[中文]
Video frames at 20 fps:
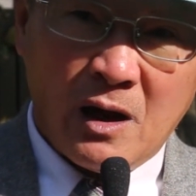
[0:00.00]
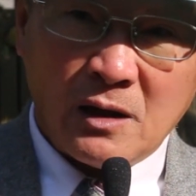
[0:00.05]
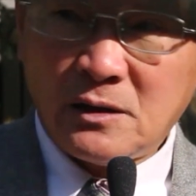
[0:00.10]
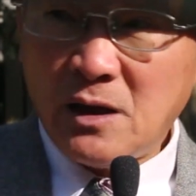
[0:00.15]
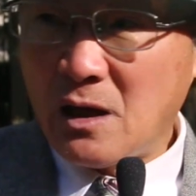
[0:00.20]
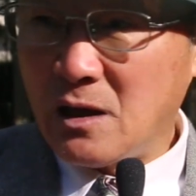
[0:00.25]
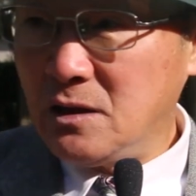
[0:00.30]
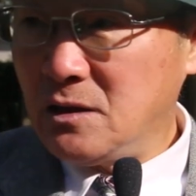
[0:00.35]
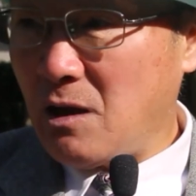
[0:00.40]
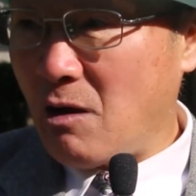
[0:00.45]

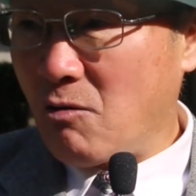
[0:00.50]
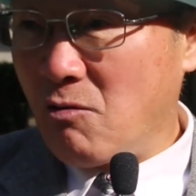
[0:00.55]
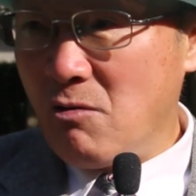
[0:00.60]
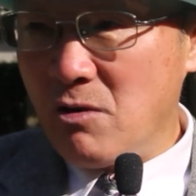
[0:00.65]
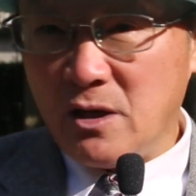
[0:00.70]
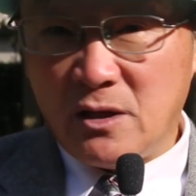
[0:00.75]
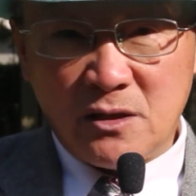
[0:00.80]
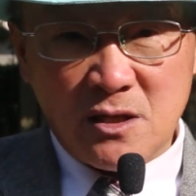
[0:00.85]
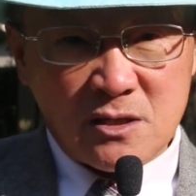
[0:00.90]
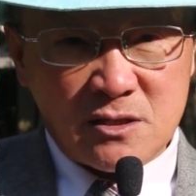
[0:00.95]
大领导
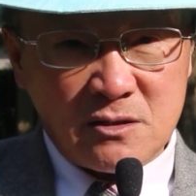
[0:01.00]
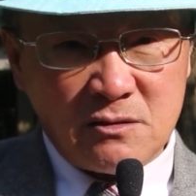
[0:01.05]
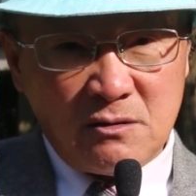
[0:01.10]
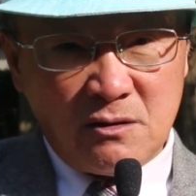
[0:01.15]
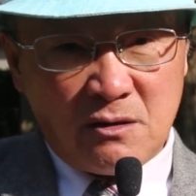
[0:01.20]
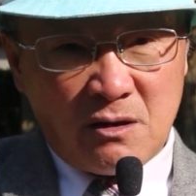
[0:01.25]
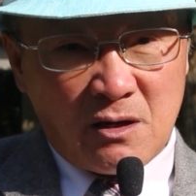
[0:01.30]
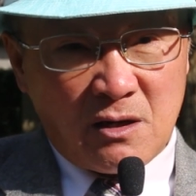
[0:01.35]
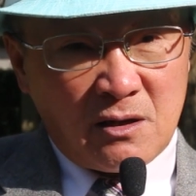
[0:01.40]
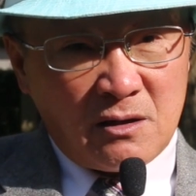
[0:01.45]
过年的时
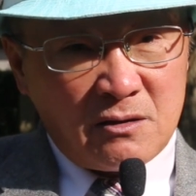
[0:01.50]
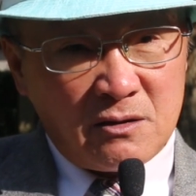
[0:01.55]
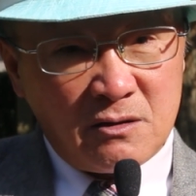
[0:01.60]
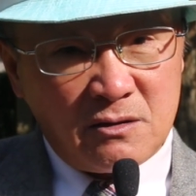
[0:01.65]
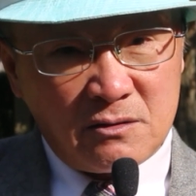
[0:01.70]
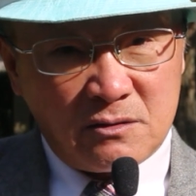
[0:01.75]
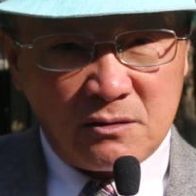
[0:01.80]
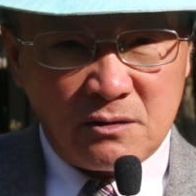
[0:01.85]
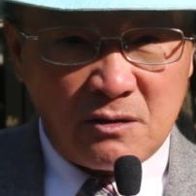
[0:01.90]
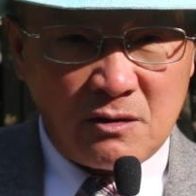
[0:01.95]
候，哎
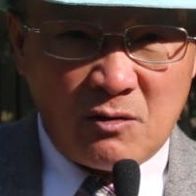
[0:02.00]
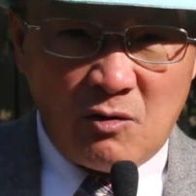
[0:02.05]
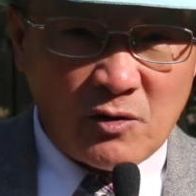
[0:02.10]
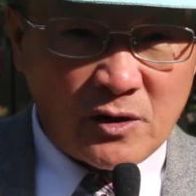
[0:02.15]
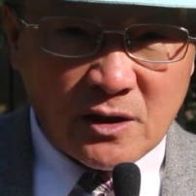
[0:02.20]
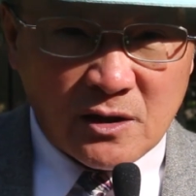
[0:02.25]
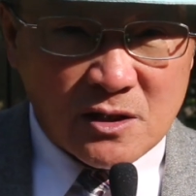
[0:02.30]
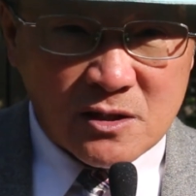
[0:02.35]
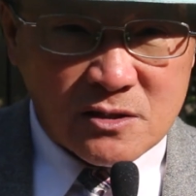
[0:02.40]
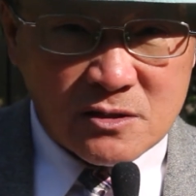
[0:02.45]
又过
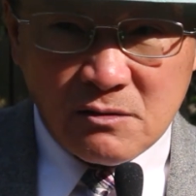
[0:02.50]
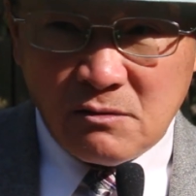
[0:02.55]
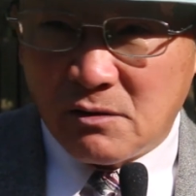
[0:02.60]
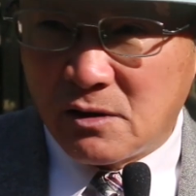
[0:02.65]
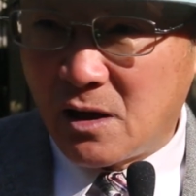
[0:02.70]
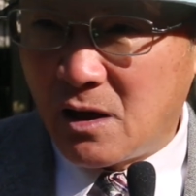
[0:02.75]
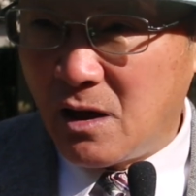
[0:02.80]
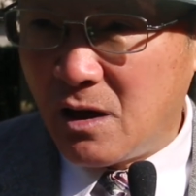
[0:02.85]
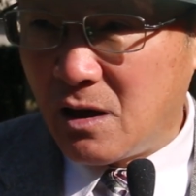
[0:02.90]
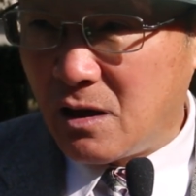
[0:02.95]
年的时候
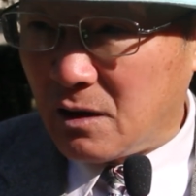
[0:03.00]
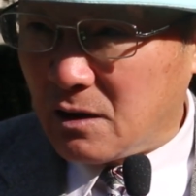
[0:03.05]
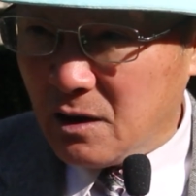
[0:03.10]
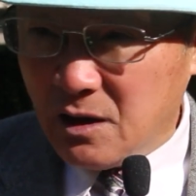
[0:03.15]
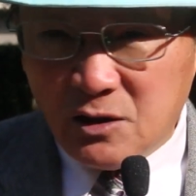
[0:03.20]
呢，哎，